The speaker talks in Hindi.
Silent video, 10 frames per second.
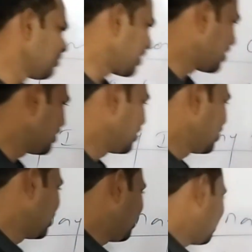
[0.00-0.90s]
ओके
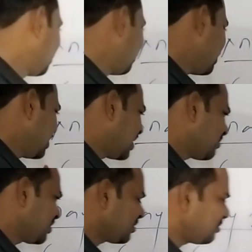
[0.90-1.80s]
और दोस्त
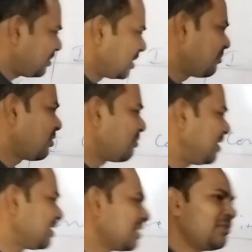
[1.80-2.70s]
यार में तो
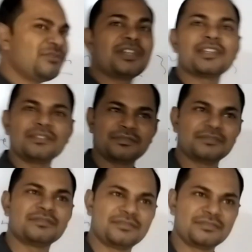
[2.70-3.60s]
इनफॉर्मली ज़्यादा होता है
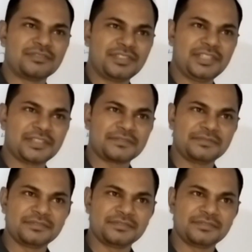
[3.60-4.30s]
ठीक है